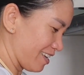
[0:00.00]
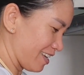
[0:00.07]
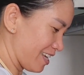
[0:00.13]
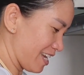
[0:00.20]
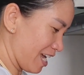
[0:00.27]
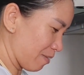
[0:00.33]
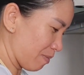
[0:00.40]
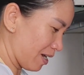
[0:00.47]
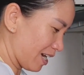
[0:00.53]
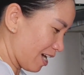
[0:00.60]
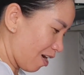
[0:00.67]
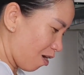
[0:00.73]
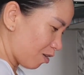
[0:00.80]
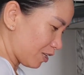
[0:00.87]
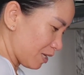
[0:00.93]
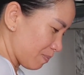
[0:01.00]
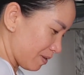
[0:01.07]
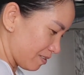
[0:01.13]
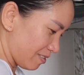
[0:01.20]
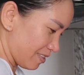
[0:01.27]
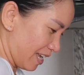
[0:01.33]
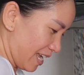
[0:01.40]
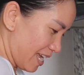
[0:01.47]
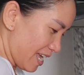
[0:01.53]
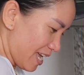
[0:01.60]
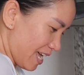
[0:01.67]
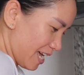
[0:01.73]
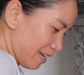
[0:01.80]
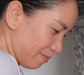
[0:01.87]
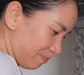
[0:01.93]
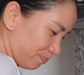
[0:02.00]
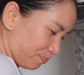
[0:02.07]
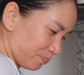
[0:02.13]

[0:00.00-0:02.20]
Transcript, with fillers: khi nào mà kho thì mình sẽ à,